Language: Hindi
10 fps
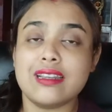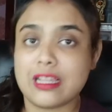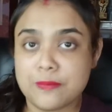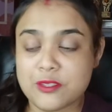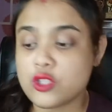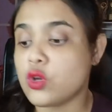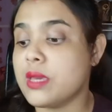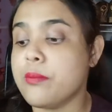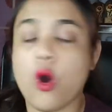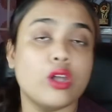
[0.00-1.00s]
टिप्स जो
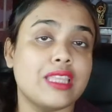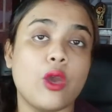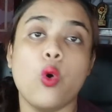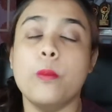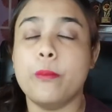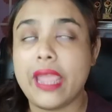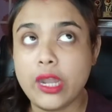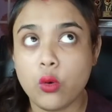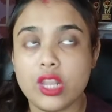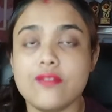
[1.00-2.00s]
कि बहुत ही होम
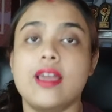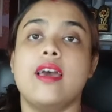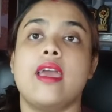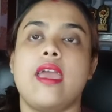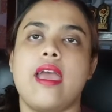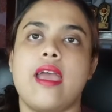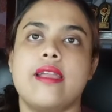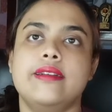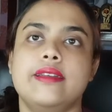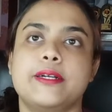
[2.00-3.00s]
होने वाला है
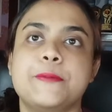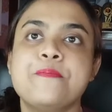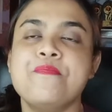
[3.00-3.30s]
एंड uh,